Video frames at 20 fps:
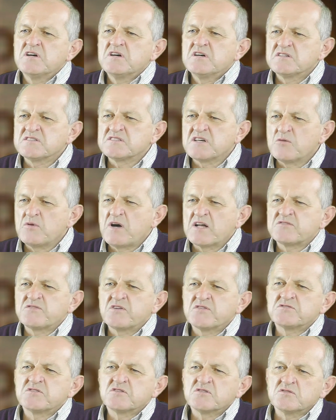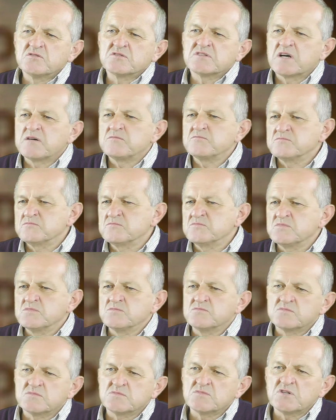załatwia w ciągu tam
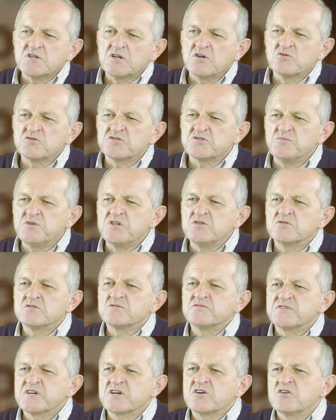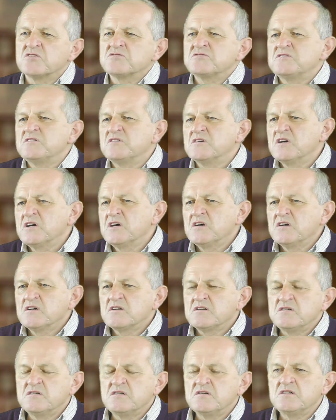mm, iluś minut, wychodzi
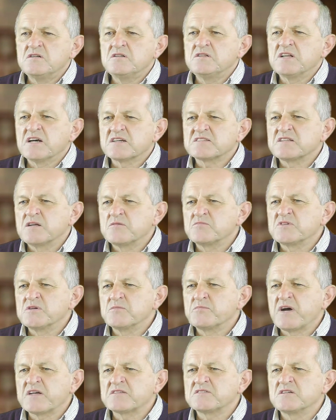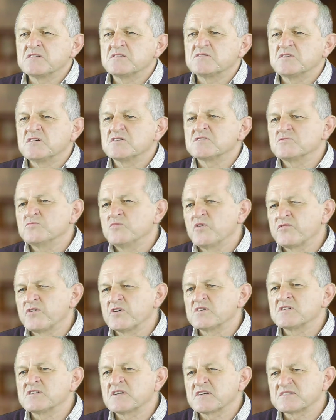i następny pacjent jest
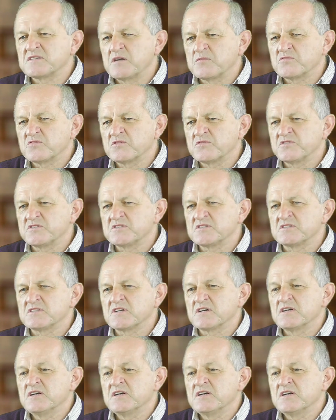umówiony na następną wizytę.